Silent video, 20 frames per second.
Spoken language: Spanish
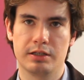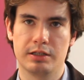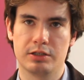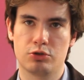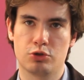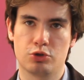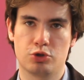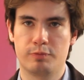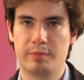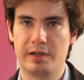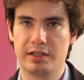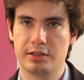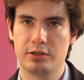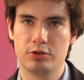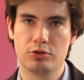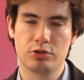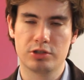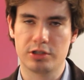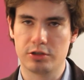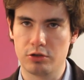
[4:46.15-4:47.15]
Estos dos
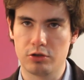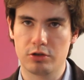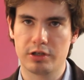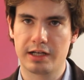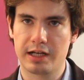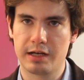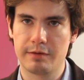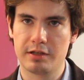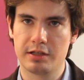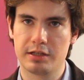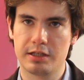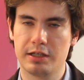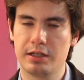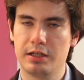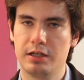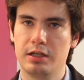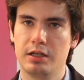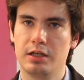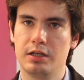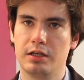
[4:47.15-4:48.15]
partidos
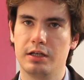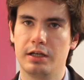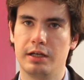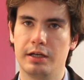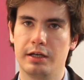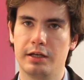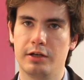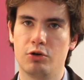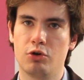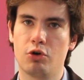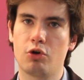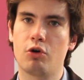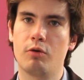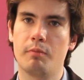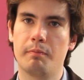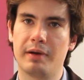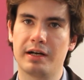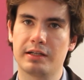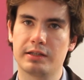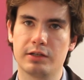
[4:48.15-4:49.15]
ideológicamente eh, no
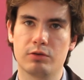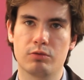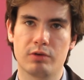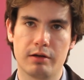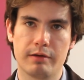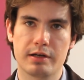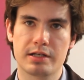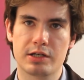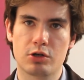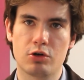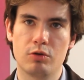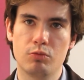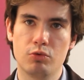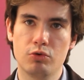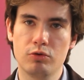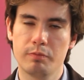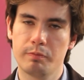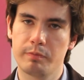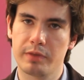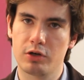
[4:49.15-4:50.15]
comparten una base común,